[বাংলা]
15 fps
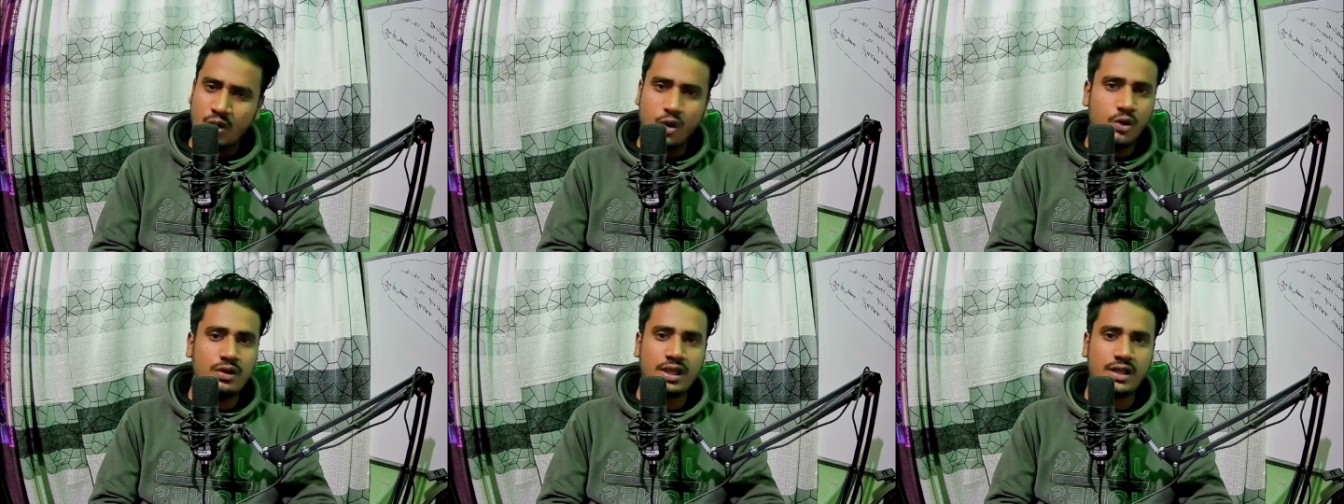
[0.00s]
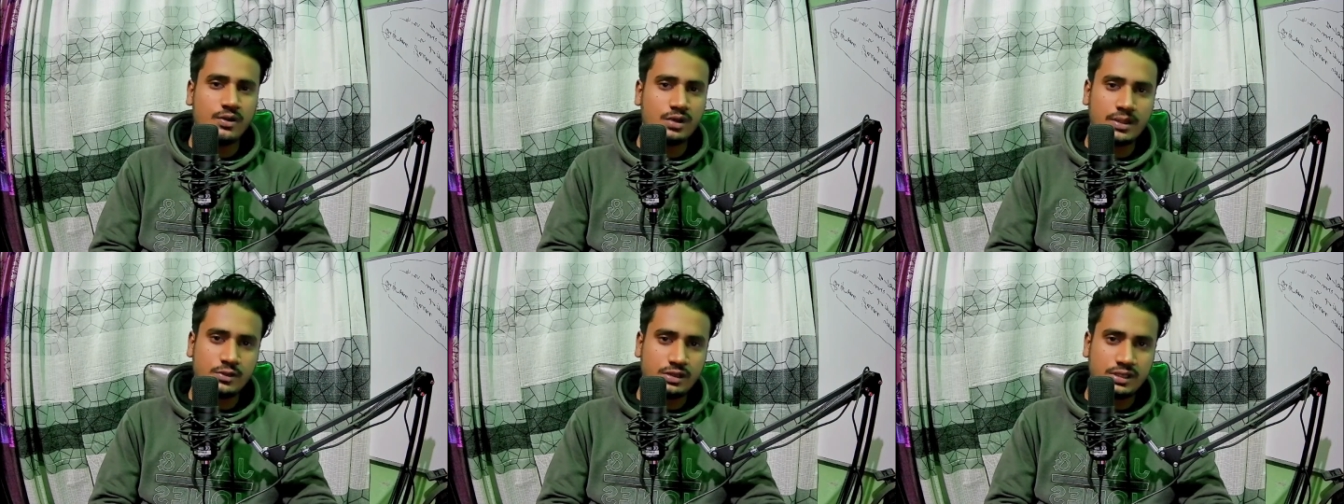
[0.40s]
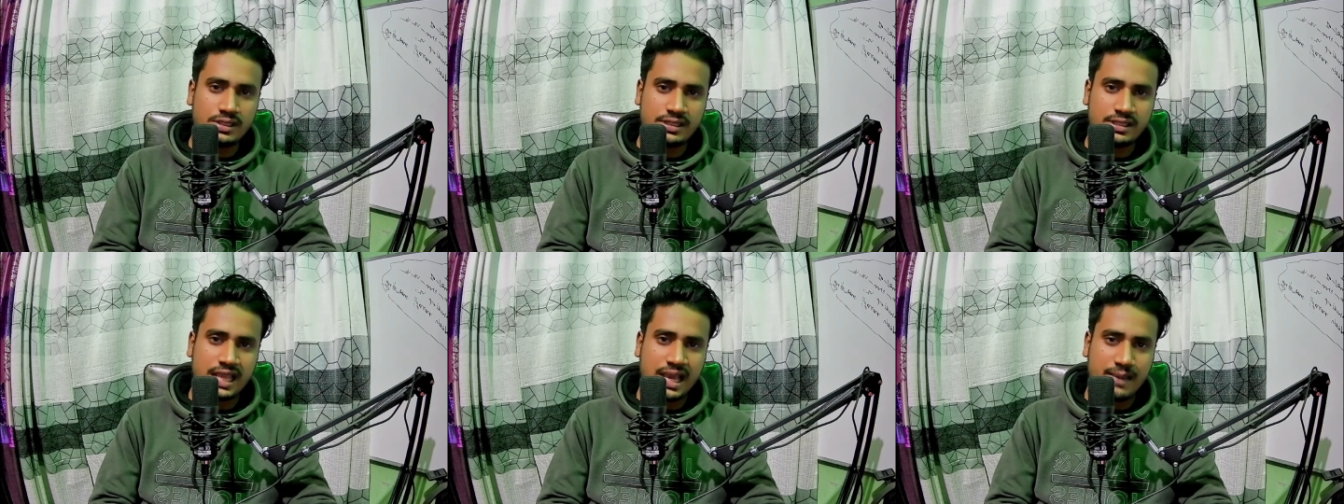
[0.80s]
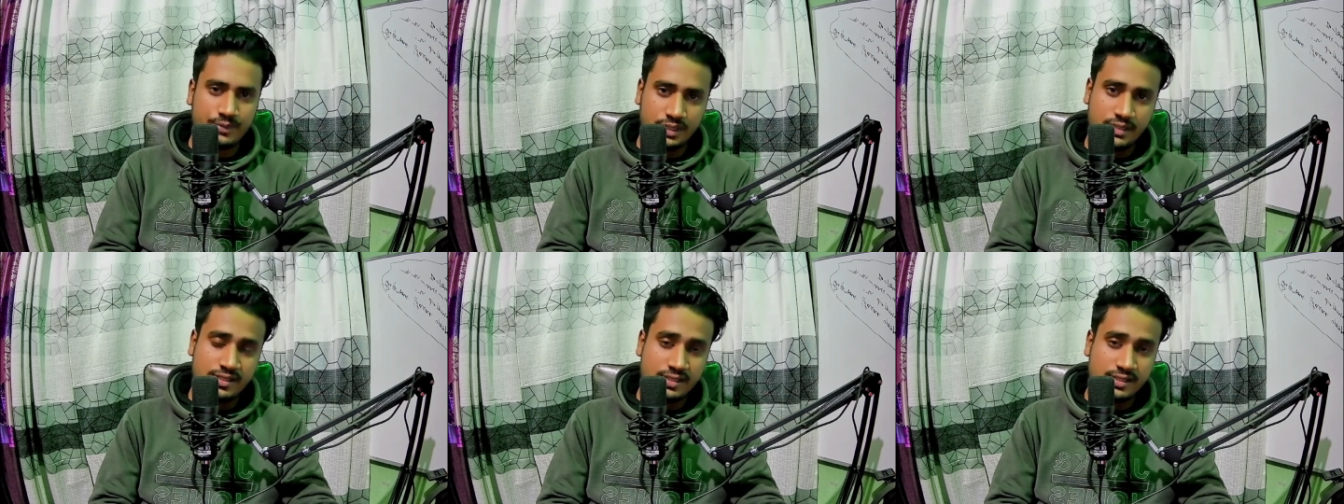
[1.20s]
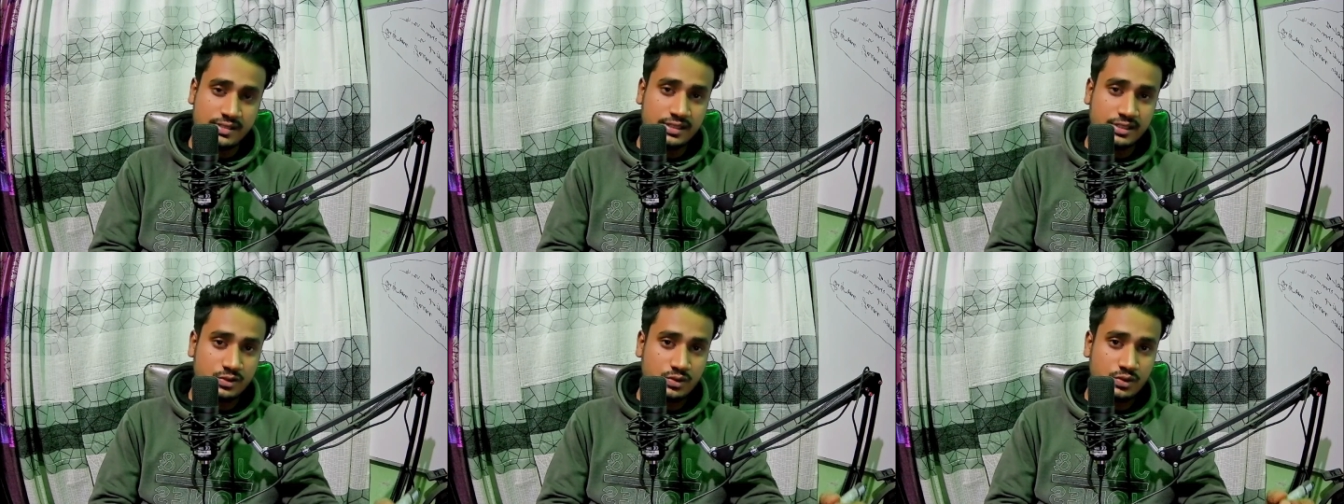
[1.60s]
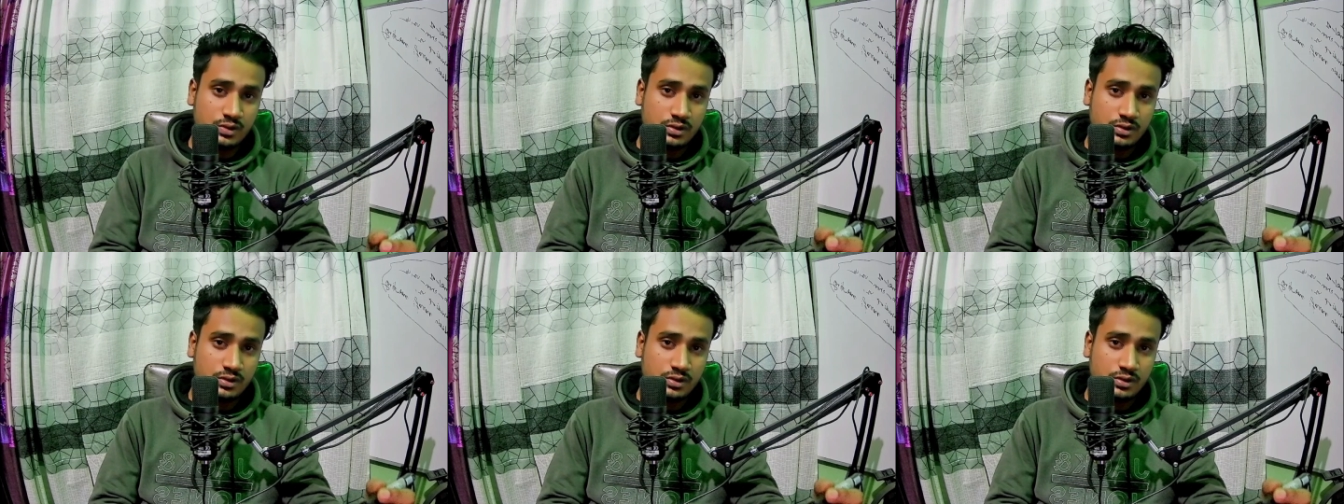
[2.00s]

অহংকার করে বলতেছি না আমি জাস্ট কিছু